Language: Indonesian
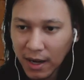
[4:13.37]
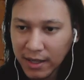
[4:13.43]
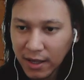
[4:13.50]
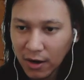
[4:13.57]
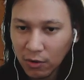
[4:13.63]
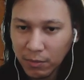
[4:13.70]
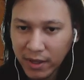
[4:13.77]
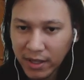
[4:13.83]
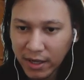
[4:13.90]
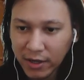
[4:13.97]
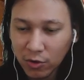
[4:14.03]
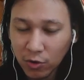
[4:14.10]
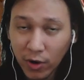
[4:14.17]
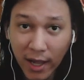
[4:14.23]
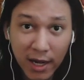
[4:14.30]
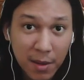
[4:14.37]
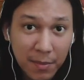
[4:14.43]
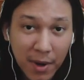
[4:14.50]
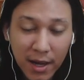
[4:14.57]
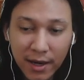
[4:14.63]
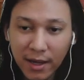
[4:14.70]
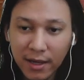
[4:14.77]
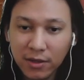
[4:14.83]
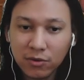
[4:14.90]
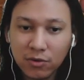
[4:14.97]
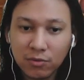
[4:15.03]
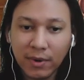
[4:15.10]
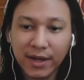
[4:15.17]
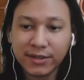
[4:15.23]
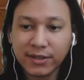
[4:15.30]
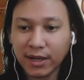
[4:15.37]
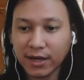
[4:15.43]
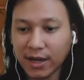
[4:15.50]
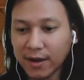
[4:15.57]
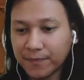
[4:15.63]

makanya kalau banyak hero E5 nah itu makin sakit